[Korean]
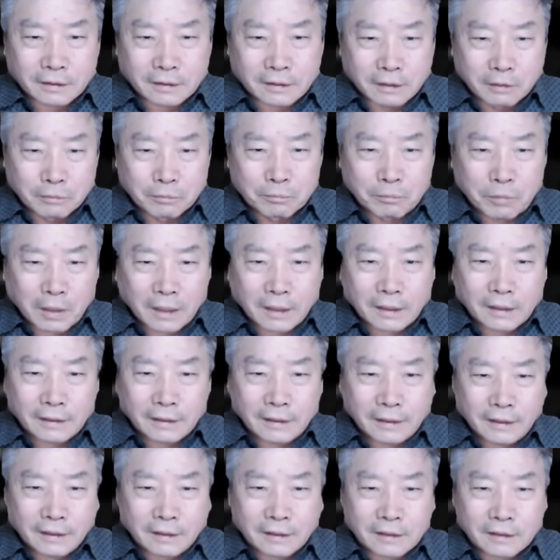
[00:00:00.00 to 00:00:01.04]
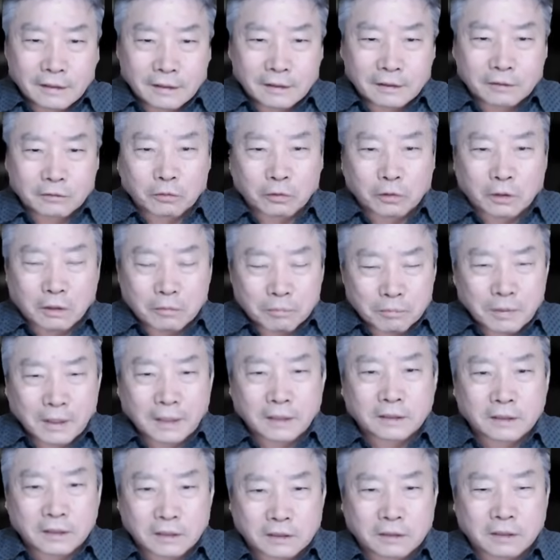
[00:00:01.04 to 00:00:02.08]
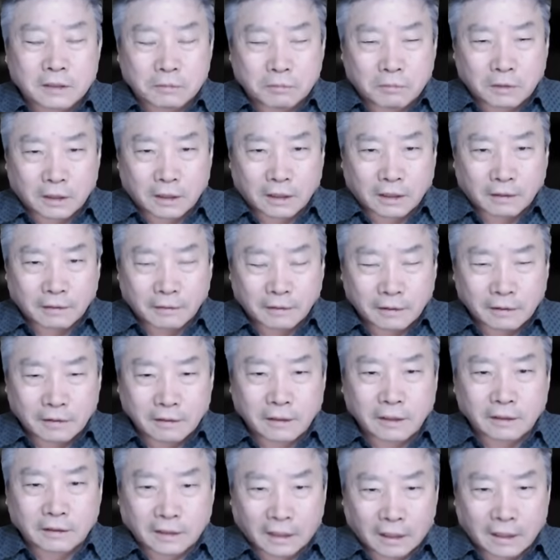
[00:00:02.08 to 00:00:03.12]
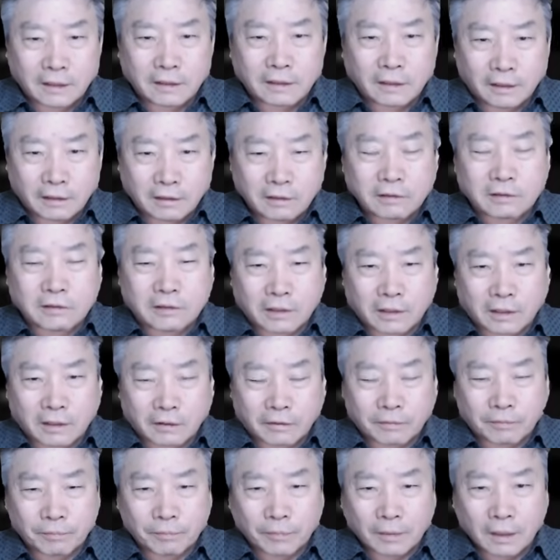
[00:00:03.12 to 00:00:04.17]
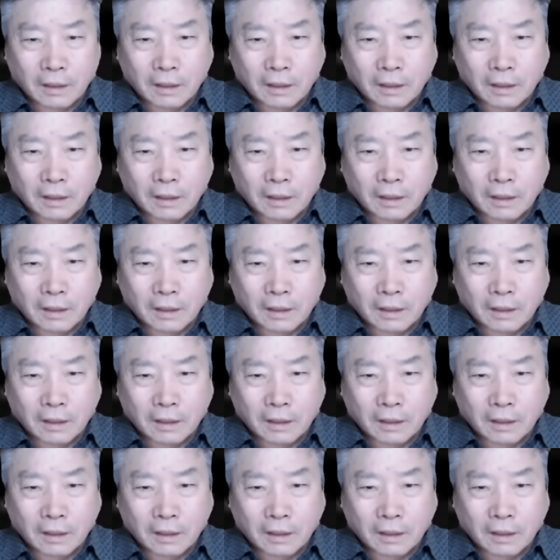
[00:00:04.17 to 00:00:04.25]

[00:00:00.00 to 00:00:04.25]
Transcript: 금방 익은 거는 또 금방 식습니다. 그게 자연의 이치예요.